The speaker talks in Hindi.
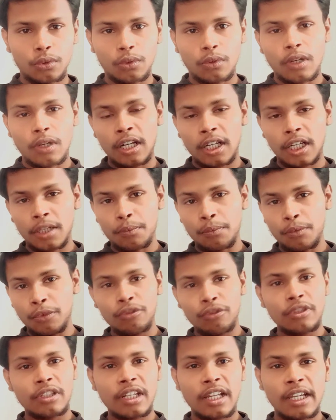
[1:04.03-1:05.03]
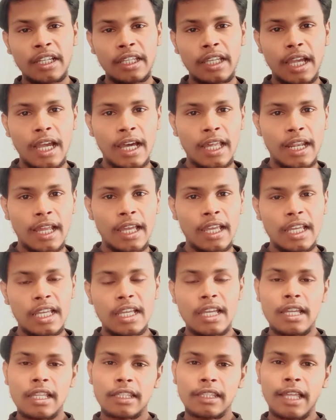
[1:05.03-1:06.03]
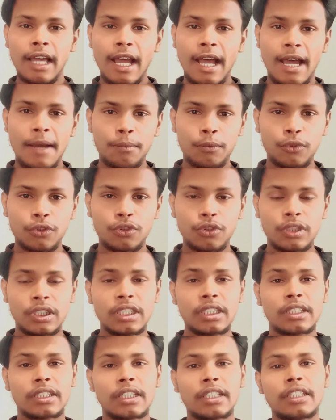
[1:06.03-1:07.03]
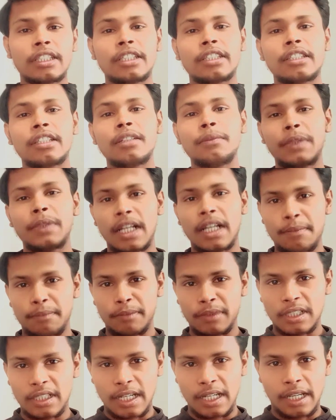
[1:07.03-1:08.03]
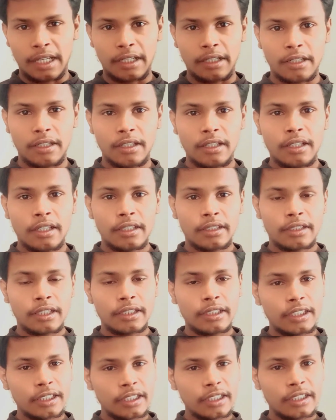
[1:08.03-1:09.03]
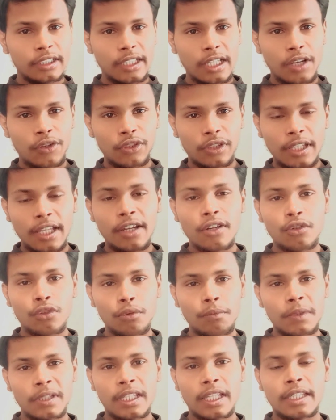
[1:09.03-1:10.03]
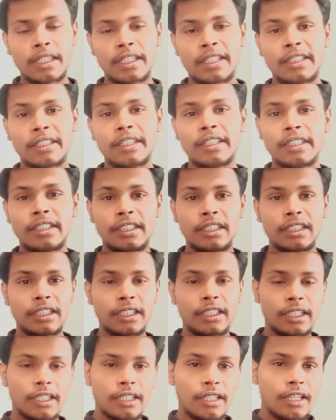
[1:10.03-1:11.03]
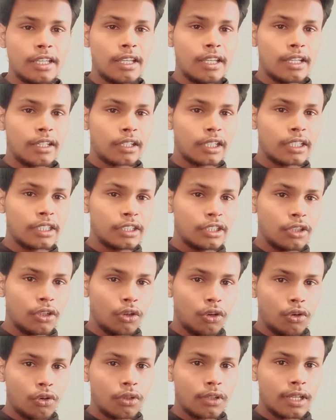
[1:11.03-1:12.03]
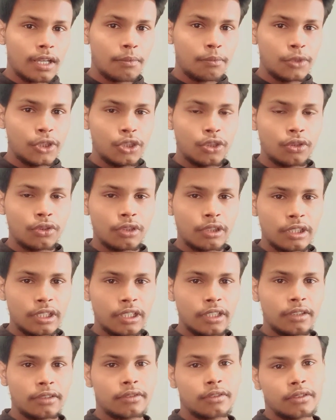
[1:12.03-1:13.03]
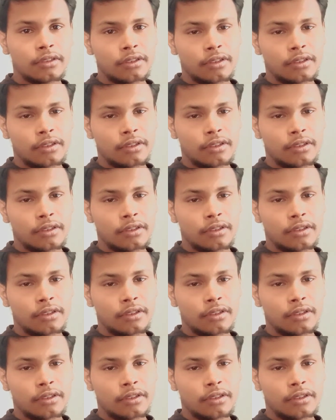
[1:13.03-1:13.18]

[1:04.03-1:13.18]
हो तो अगर व्यूज नहीं आ रहा है तो आपको जैसे सजेशन पे काम करना है सजेशन क्या होता है वो बताते हैं जैसे कि किसी और का वीडियो जैसे